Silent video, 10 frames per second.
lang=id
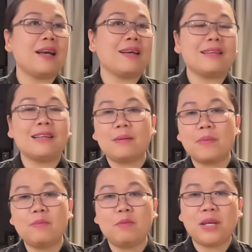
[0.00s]
akhirnya
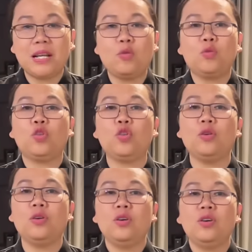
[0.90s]
Samen memilih
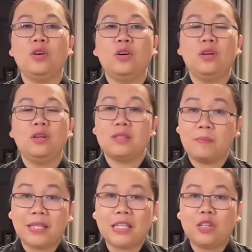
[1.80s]
untuk
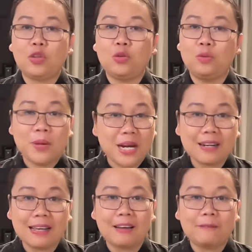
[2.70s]
seperti itu.
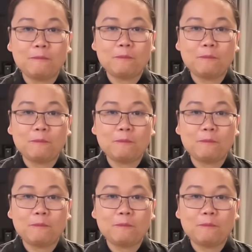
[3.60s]
Benar nggak?